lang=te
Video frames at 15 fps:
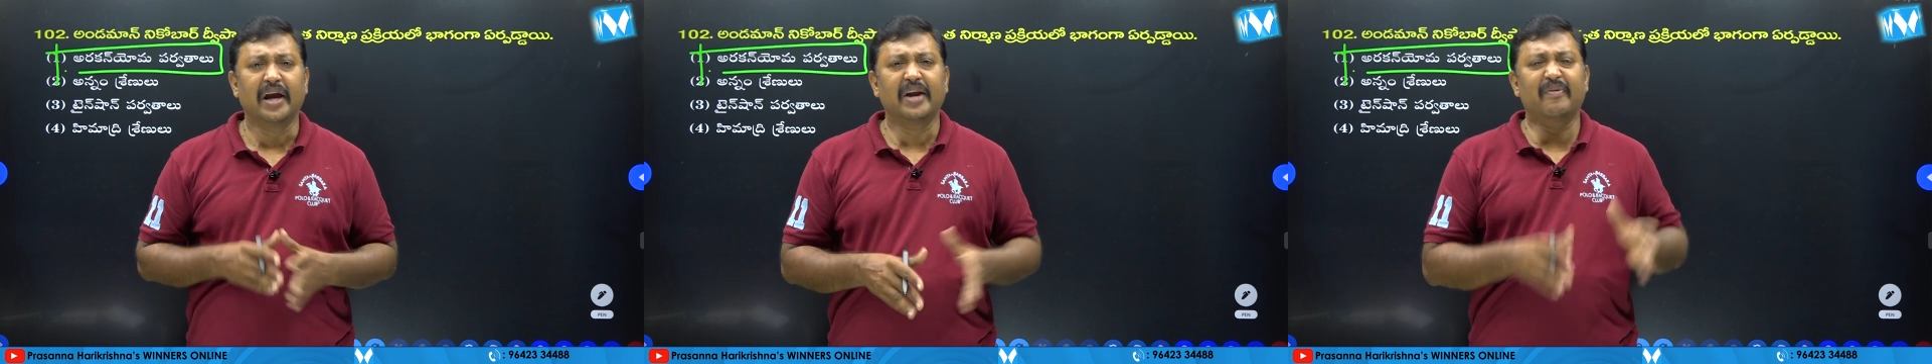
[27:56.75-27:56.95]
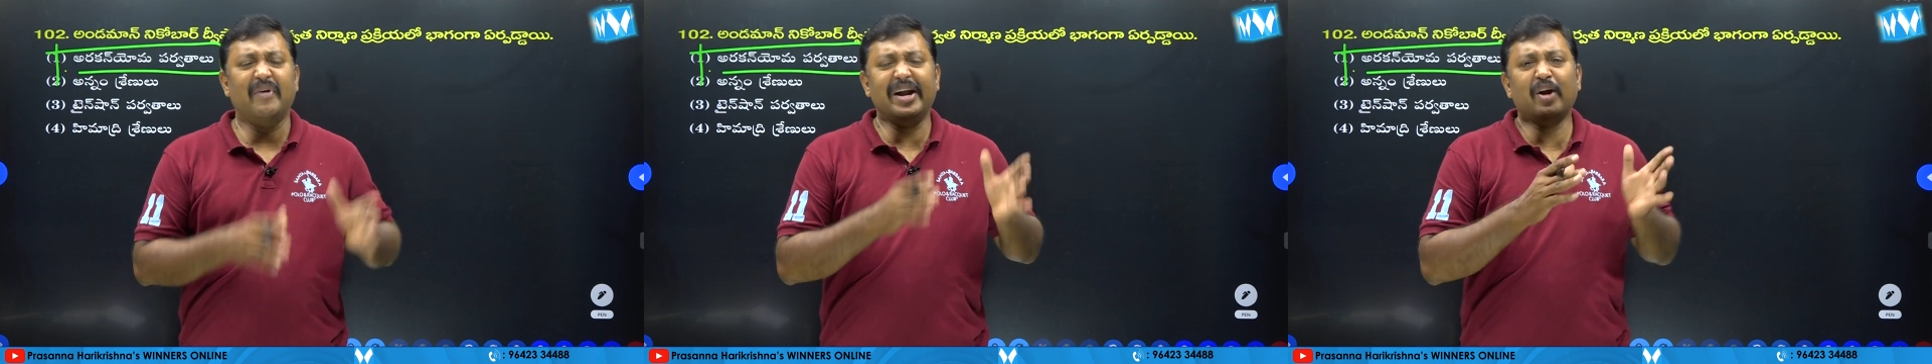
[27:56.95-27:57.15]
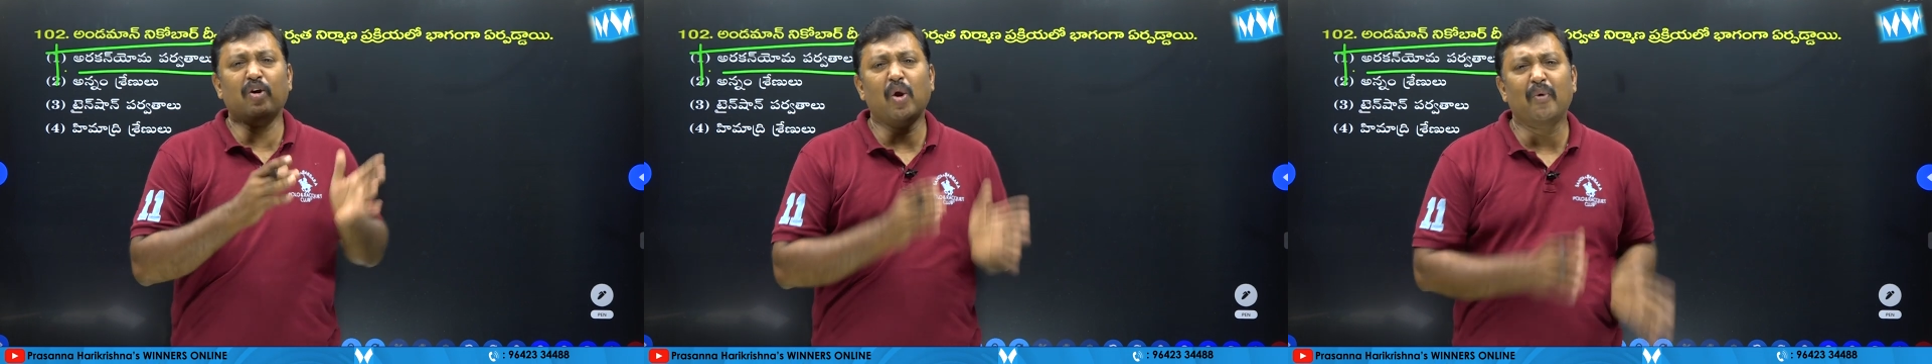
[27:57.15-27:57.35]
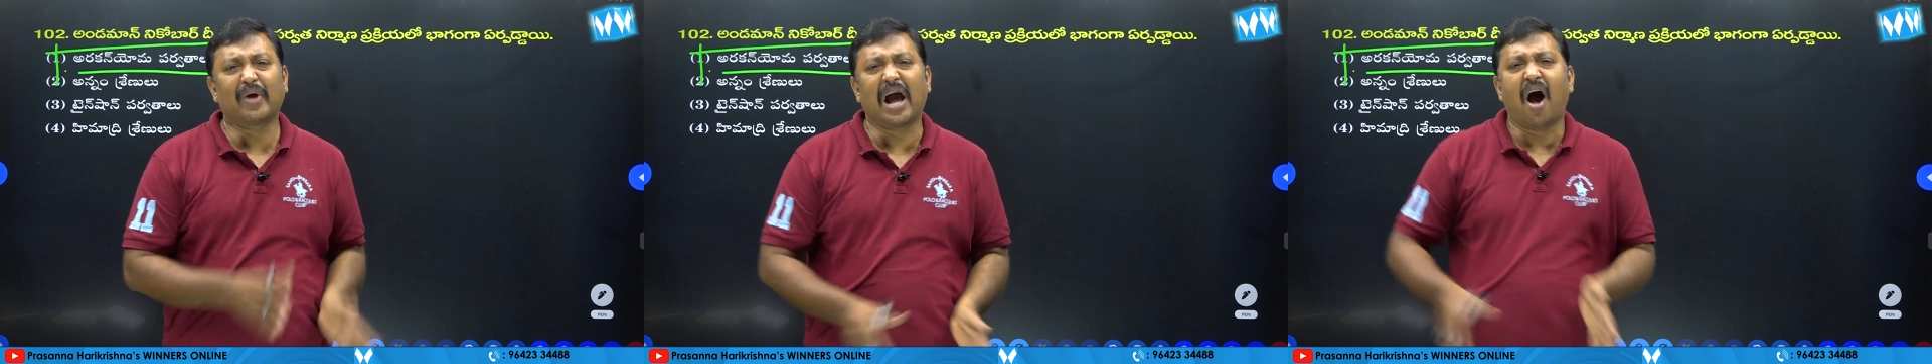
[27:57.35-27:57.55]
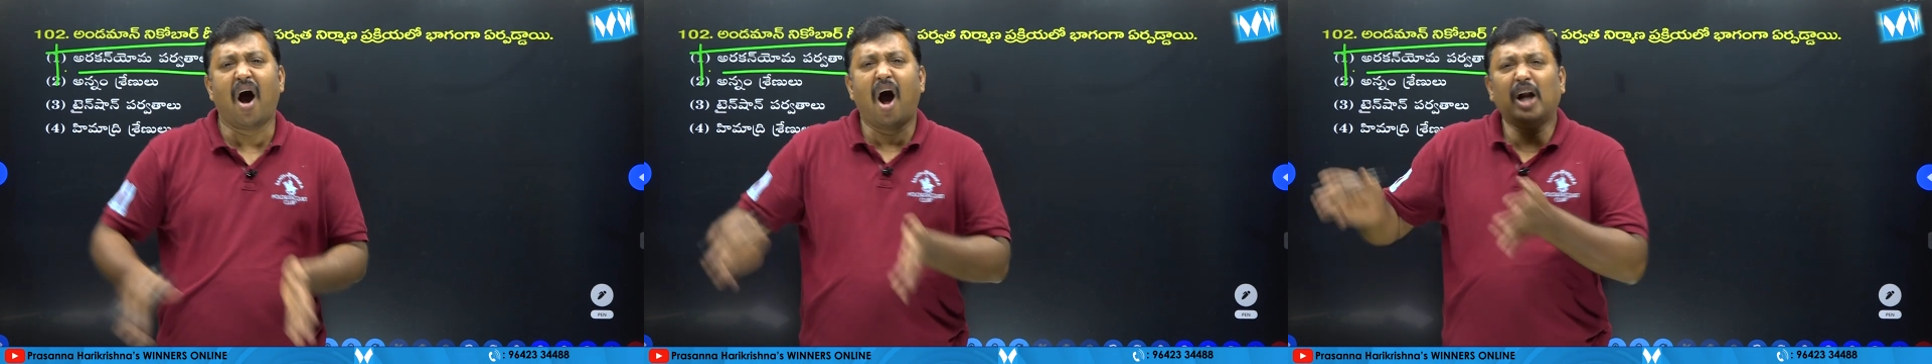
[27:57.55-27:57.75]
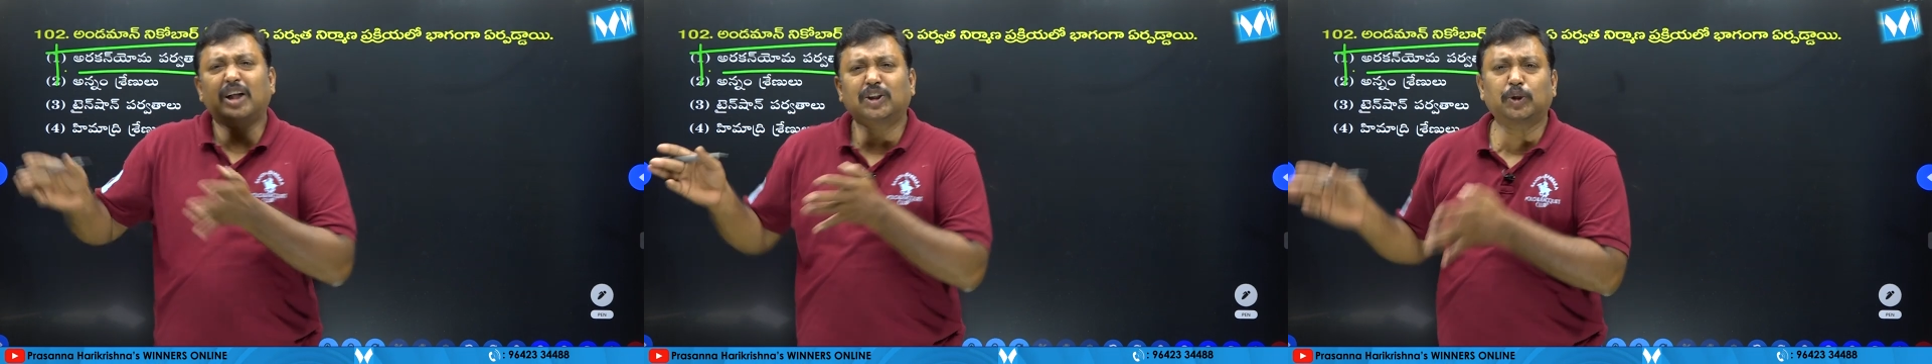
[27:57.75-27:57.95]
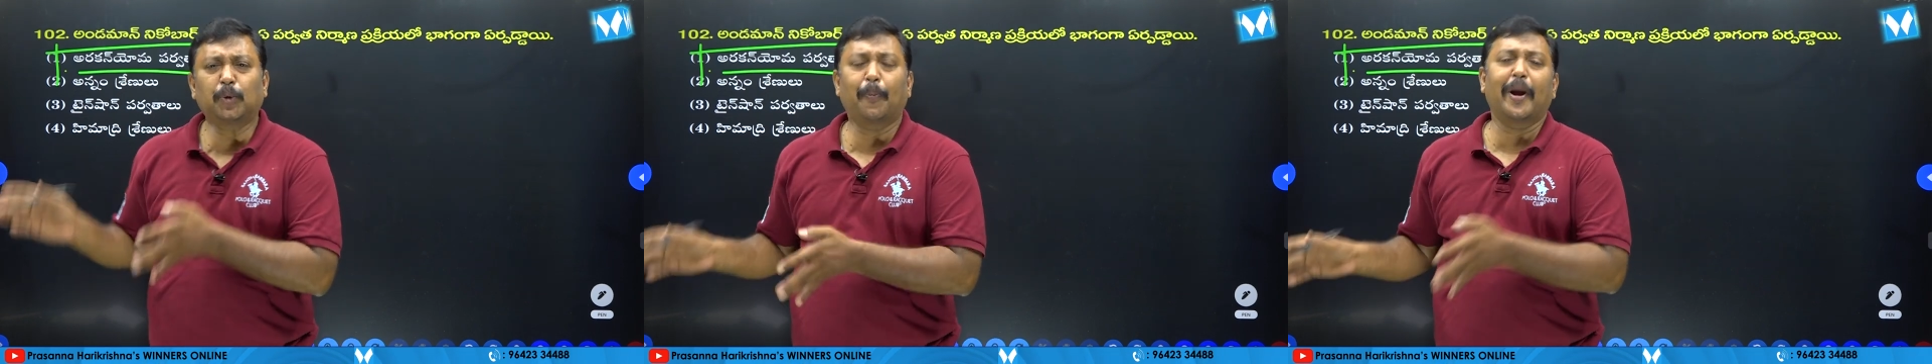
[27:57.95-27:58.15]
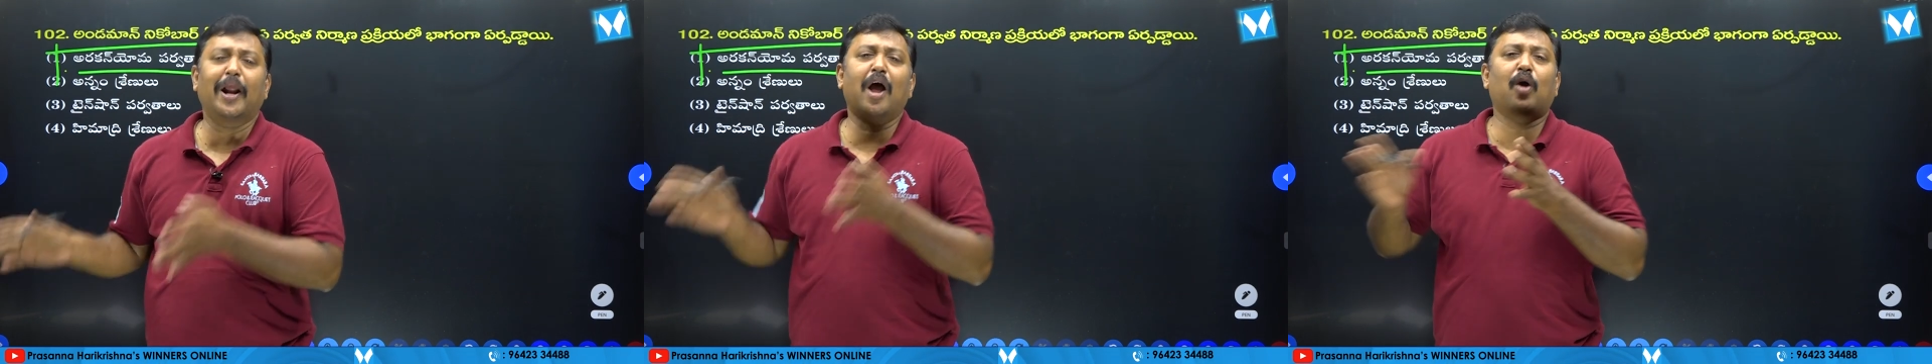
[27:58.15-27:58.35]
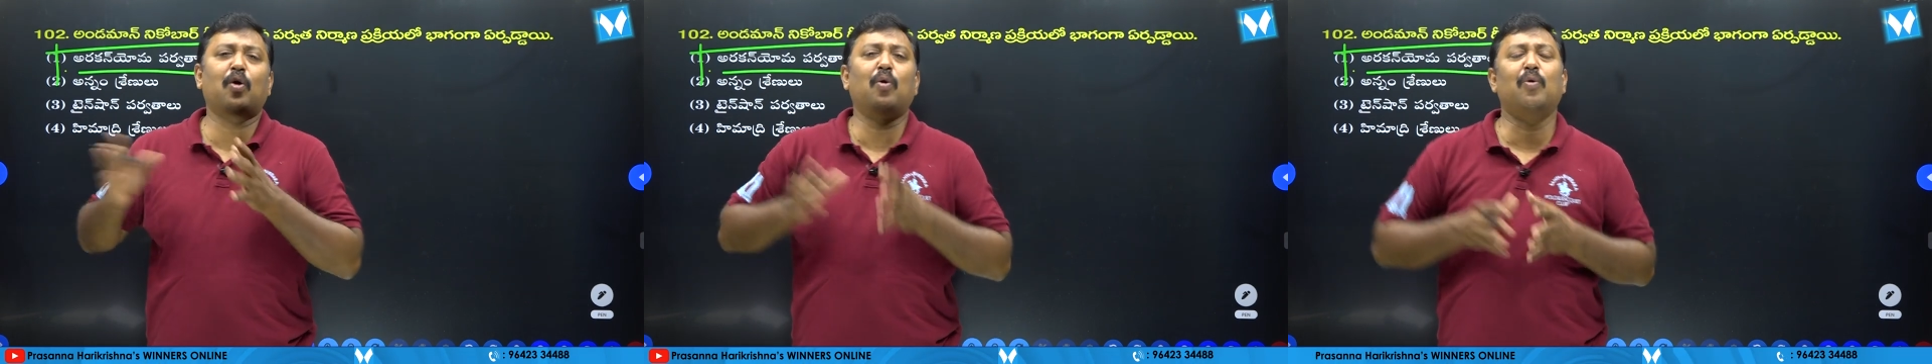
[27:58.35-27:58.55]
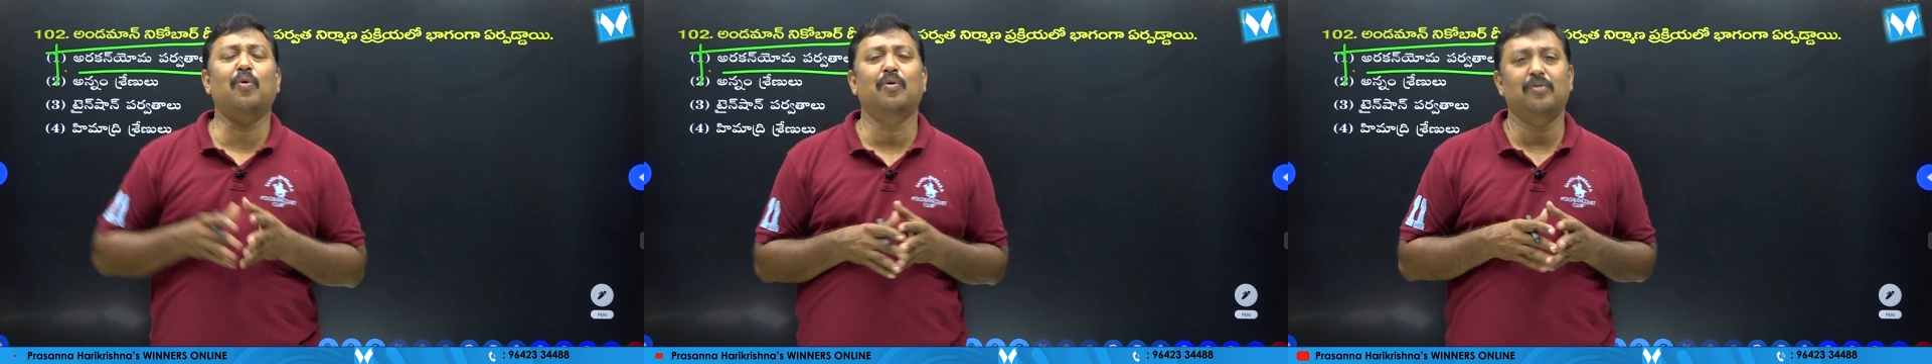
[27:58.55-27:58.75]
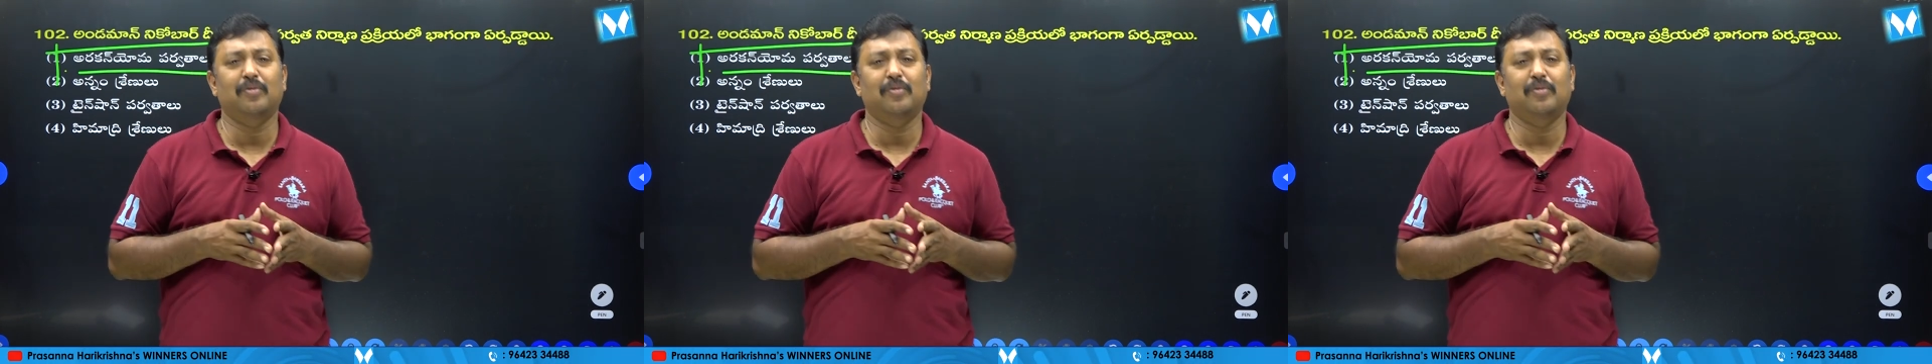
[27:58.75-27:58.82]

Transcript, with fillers: ఇవన్నీ కూడా ఒక ఆక్షు పెదాగో